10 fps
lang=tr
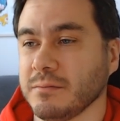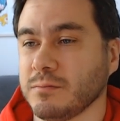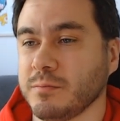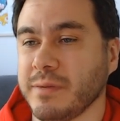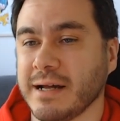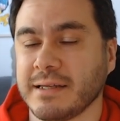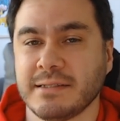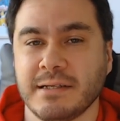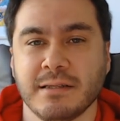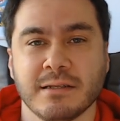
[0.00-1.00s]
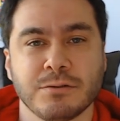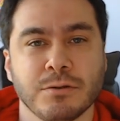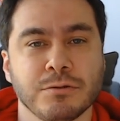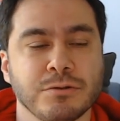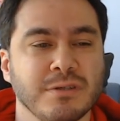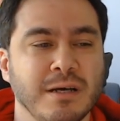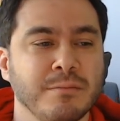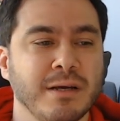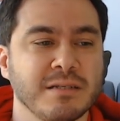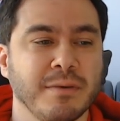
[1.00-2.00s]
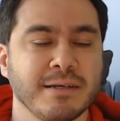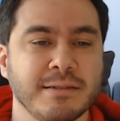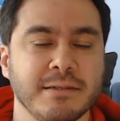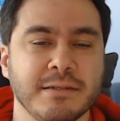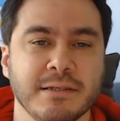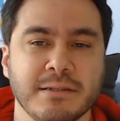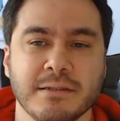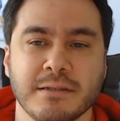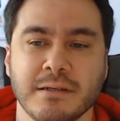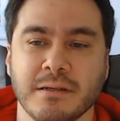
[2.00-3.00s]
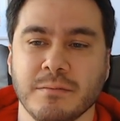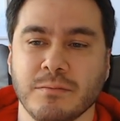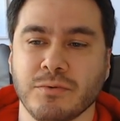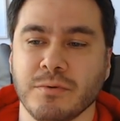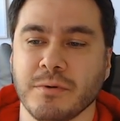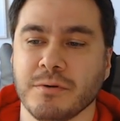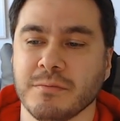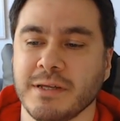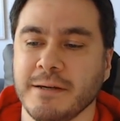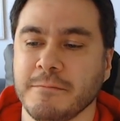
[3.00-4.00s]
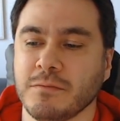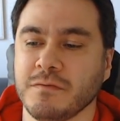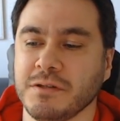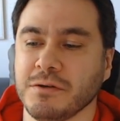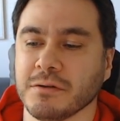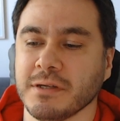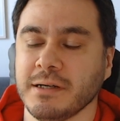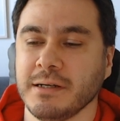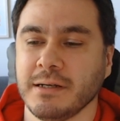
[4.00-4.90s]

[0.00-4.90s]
bu belgeselin nasıl oluşundan biraz bahsedeceğiz. Bu bölümde, bu videoda.